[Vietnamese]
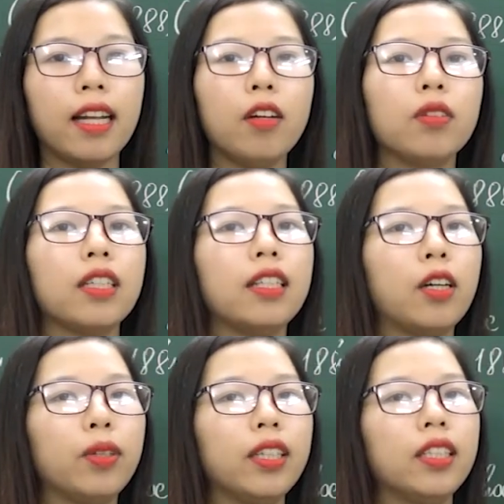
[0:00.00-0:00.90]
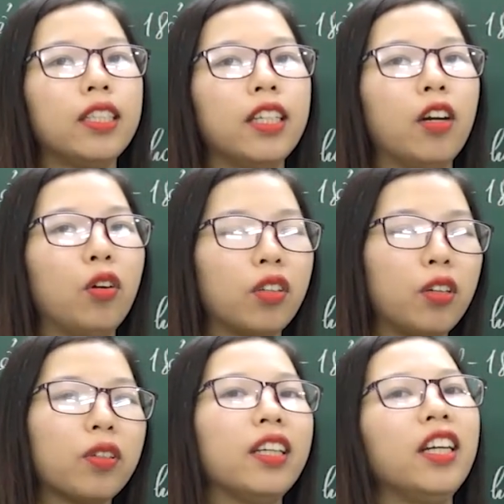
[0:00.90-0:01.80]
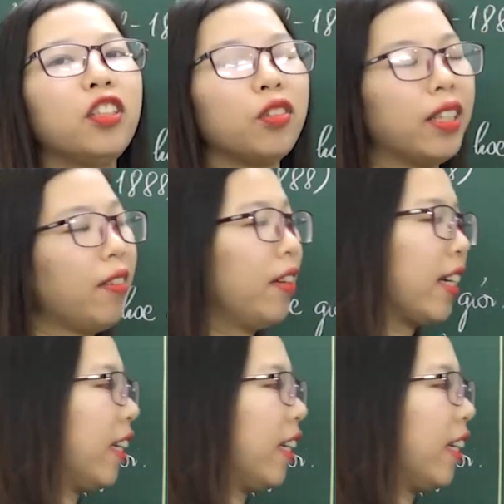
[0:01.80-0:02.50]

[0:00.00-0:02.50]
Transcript: tác của tác giả Nguyễn Đình Chiểu. Đầu tiên chúng ta phải